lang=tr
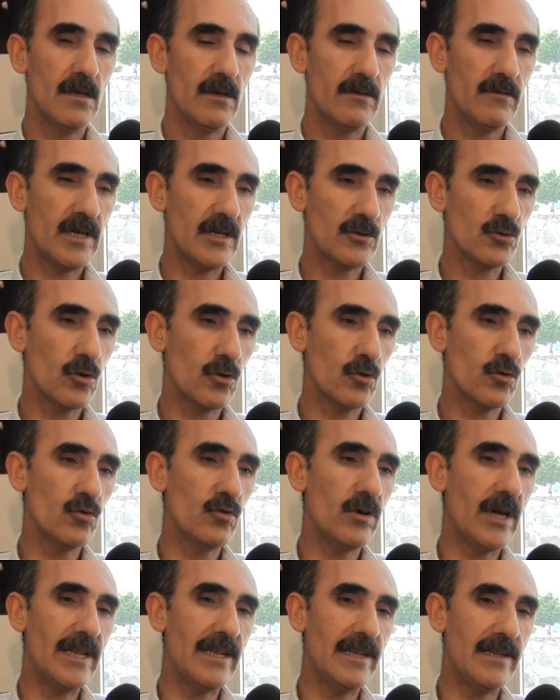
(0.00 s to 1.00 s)
ve çok
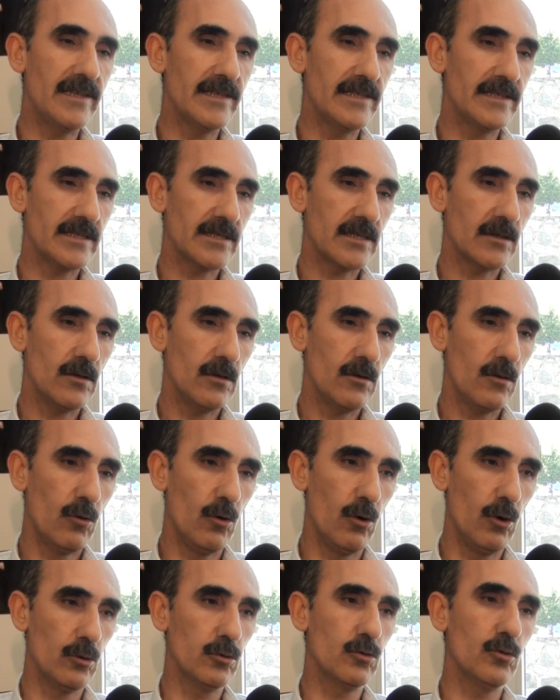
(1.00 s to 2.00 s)
güvenilir
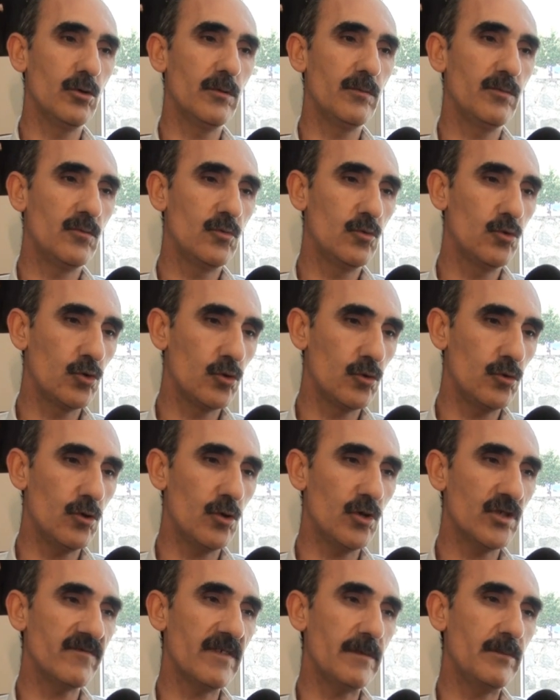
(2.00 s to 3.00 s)
olduğunu
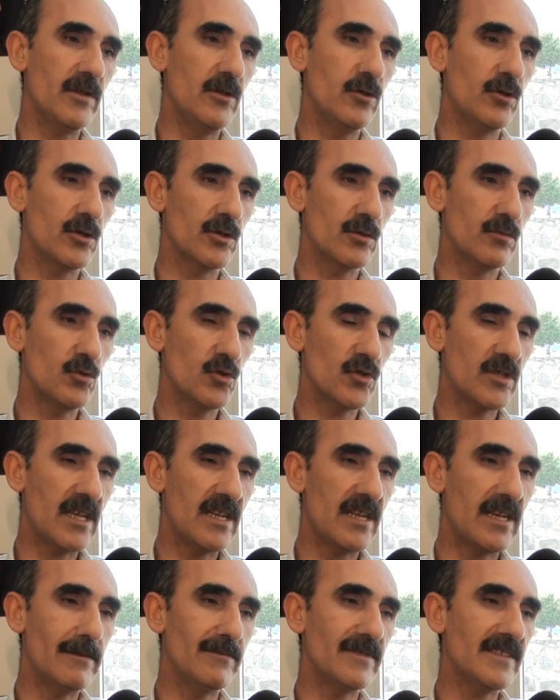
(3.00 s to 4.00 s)
düşünüyoruz ve biliyoruz
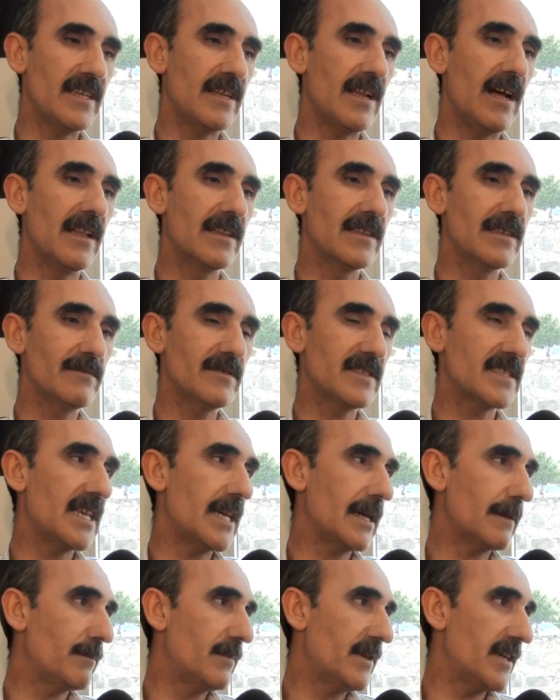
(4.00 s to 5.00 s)
müşterilerimizden aldığımız
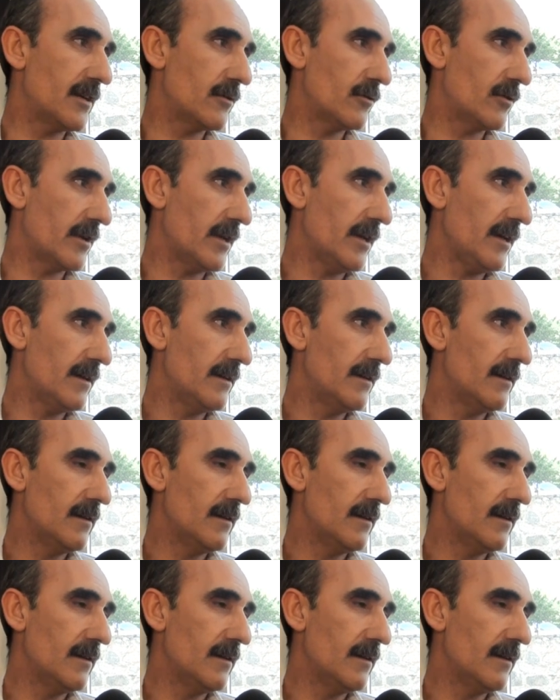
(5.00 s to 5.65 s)
tekbiye göre.